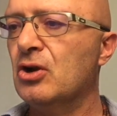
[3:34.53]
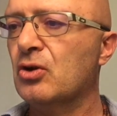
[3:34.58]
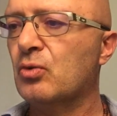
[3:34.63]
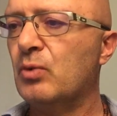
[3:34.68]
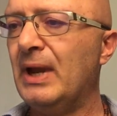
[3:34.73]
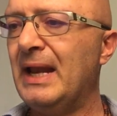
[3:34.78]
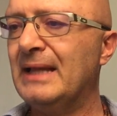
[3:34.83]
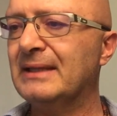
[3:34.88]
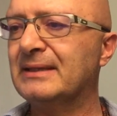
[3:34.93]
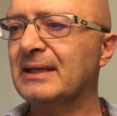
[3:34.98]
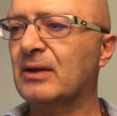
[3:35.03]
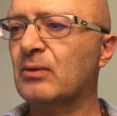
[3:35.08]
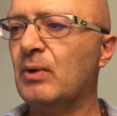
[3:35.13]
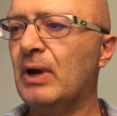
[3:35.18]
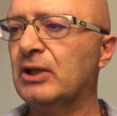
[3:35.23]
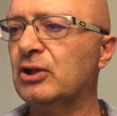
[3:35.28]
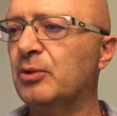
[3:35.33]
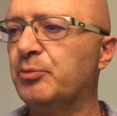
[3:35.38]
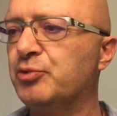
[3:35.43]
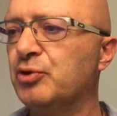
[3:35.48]
Qual è il
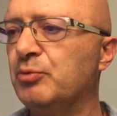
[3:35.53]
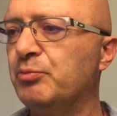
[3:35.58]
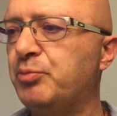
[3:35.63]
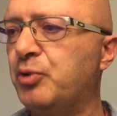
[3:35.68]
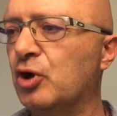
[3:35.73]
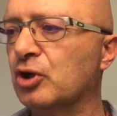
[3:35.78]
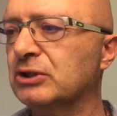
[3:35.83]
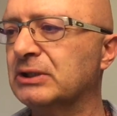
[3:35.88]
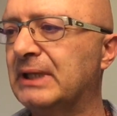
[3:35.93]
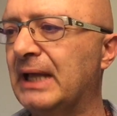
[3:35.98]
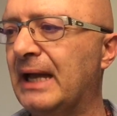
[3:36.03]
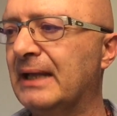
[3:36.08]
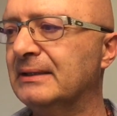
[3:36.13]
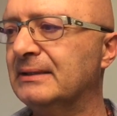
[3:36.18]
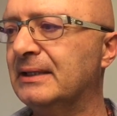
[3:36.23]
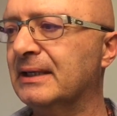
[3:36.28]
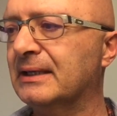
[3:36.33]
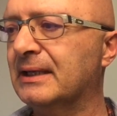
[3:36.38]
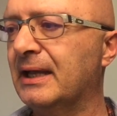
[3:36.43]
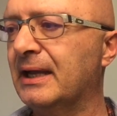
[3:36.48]
traguardo più
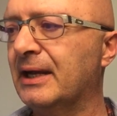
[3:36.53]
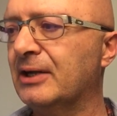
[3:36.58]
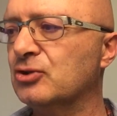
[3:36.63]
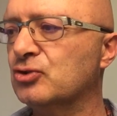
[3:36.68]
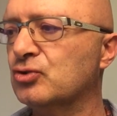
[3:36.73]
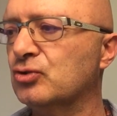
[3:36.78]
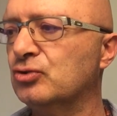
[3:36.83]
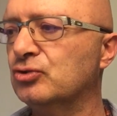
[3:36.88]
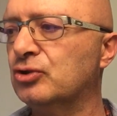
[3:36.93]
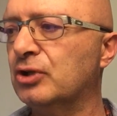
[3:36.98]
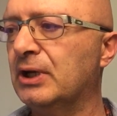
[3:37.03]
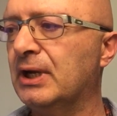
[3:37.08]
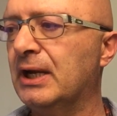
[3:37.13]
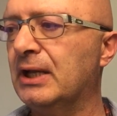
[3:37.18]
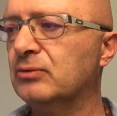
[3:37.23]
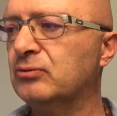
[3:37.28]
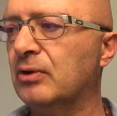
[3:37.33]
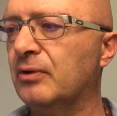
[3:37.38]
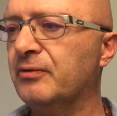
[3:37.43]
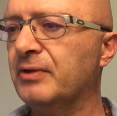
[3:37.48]
importante che hai raggiunto
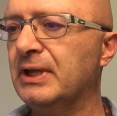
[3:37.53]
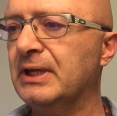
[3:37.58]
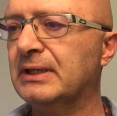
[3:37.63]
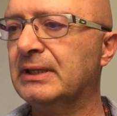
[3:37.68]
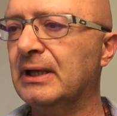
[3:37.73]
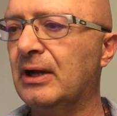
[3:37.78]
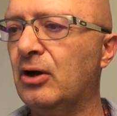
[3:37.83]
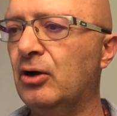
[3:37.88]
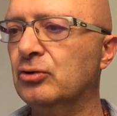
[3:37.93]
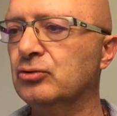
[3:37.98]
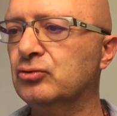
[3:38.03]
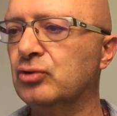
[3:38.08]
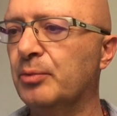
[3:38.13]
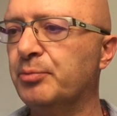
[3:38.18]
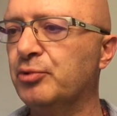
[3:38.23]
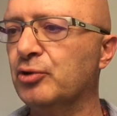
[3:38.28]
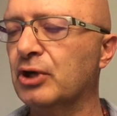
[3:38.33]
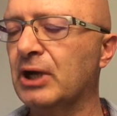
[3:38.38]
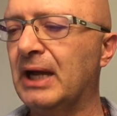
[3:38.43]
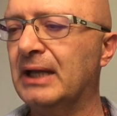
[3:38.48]
nella tua vita o il tuo
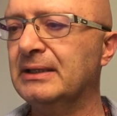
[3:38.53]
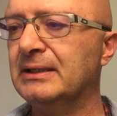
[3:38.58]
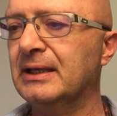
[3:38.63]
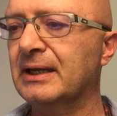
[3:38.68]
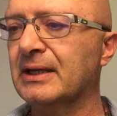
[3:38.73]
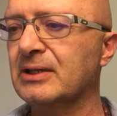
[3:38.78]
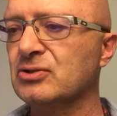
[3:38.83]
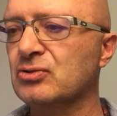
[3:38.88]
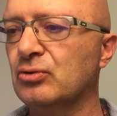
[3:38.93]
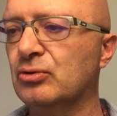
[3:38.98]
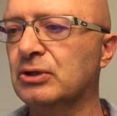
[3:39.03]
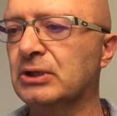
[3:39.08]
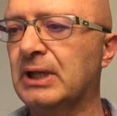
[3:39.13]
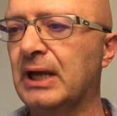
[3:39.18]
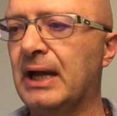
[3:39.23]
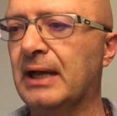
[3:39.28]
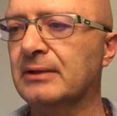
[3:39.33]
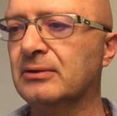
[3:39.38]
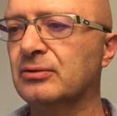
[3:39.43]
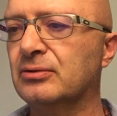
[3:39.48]
più grande
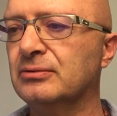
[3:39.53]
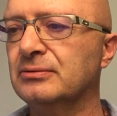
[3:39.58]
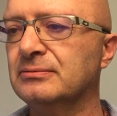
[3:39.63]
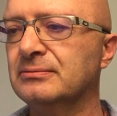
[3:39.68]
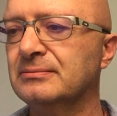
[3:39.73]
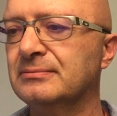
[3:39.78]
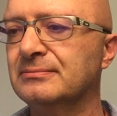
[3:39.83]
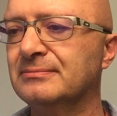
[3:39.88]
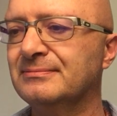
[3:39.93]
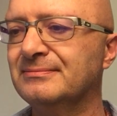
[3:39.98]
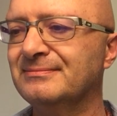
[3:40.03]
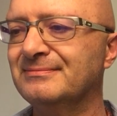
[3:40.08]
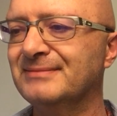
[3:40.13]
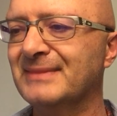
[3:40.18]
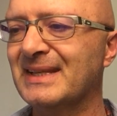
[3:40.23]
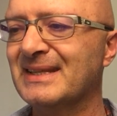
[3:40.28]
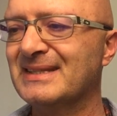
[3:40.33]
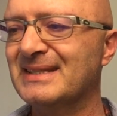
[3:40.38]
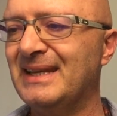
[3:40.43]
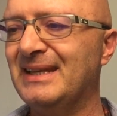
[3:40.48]
risultato?
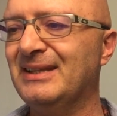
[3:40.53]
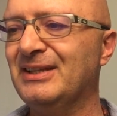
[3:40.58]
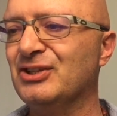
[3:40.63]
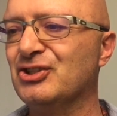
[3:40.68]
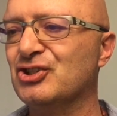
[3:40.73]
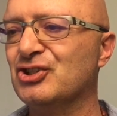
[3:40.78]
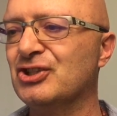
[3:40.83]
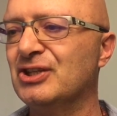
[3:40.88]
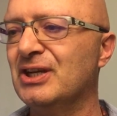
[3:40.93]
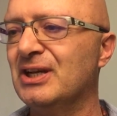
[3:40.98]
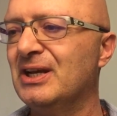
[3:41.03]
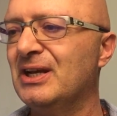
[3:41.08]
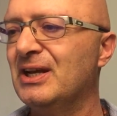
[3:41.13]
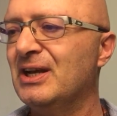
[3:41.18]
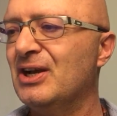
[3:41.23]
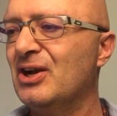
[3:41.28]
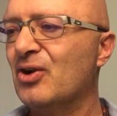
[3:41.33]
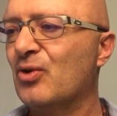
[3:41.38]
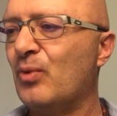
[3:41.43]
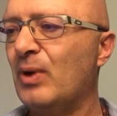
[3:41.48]
16.
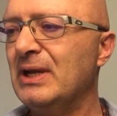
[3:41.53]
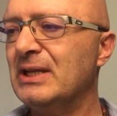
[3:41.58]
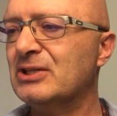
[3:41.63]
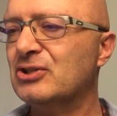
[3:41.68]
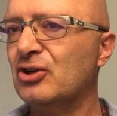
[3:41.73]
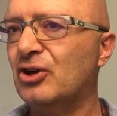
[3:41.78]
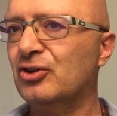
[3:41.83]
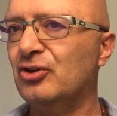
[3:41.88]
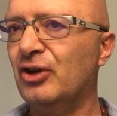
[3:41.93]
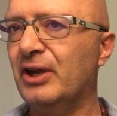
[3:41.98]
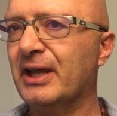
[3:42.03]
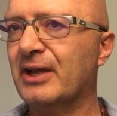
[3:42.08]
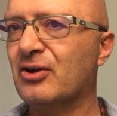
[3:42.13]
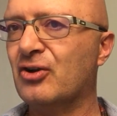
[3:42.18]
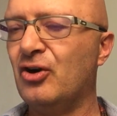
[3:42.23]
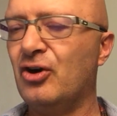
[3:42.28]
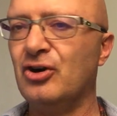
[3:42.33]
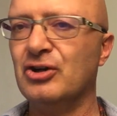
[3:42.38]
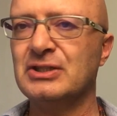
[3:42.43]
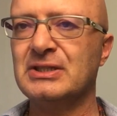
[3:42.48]
Quali sono le
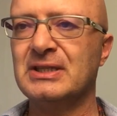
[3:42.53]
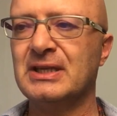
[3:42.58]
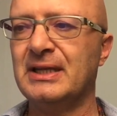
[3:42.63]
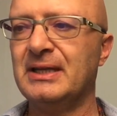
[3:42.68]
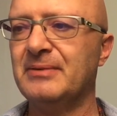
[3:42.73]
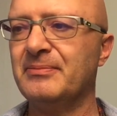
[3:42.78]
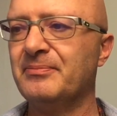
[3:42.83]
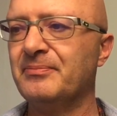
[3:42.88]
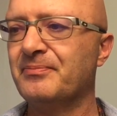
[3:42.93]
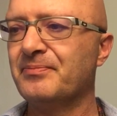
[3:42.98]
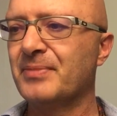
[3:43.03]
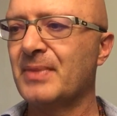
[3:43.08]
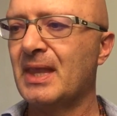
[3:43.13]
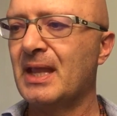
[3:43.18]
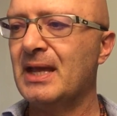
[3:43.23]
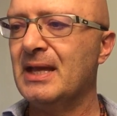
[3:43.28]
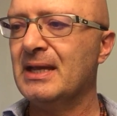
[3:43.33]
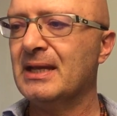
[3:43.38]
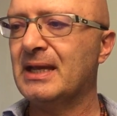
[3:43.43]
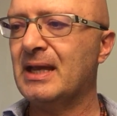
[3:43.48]
cose
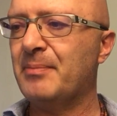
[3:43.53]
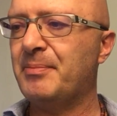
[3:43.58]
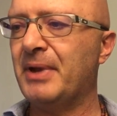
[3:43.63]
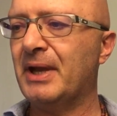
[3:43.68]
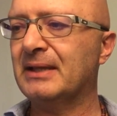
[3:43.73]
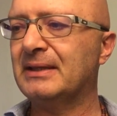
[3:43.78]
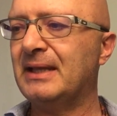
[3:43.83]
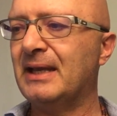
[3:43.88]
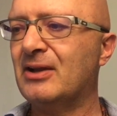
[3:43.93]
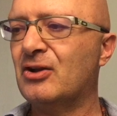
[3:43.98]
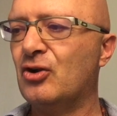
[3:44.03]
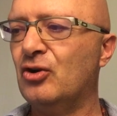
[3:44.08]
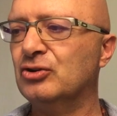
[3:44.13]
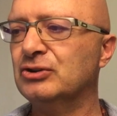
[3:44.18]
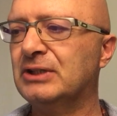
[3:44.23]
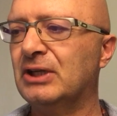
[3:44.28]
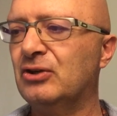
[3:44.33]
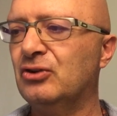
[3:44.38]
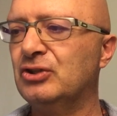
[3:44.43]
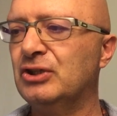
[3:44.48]
che per te
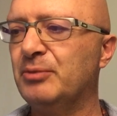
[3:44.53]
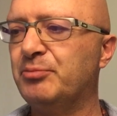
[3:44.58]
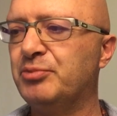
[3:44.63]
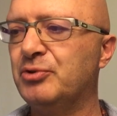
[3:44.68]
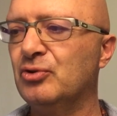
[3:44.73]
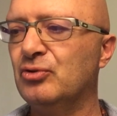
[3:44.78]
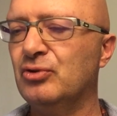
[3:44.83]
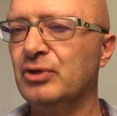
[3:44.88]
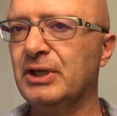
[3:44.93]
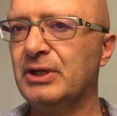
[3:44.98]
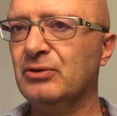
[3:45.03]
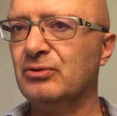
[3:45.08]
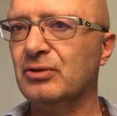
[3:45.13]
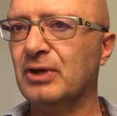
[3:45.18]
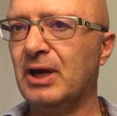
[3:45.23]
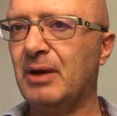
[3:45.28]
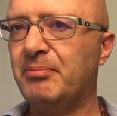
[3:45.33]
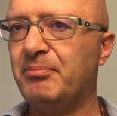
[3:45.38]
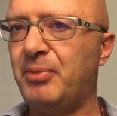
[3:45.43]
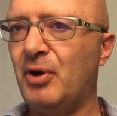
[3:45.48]
contano di più in un
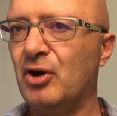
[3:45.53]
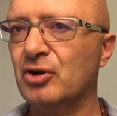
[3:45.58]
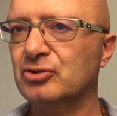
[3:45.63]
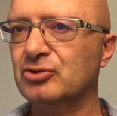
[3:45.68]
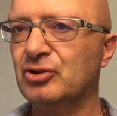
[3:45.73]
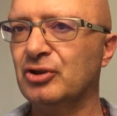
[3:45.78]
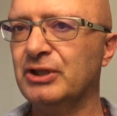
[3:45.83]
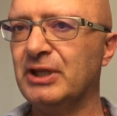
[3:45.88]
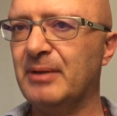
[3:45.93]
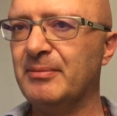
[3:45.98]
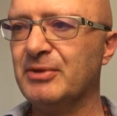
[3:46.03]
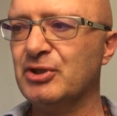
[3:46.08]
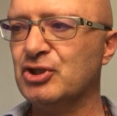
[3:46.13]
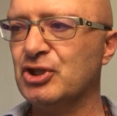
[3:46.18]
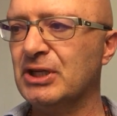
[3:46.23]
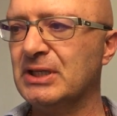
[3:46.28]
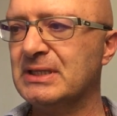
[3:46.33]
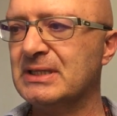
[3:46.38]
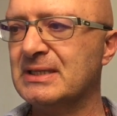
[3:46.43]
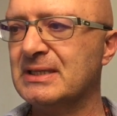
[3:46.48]
rapporto di
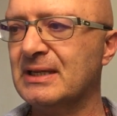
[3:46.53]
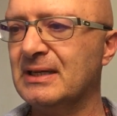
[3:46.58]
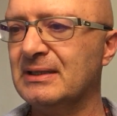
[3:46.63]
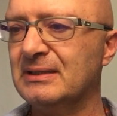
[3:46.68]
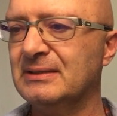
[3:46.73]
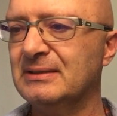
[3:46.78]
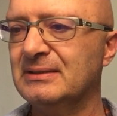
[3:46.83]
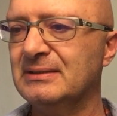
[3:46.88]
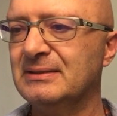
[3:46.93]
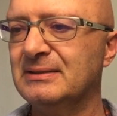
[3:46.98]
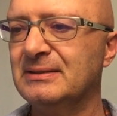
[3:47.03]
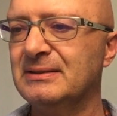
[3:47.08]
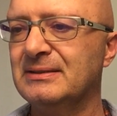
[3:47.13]
amicizia?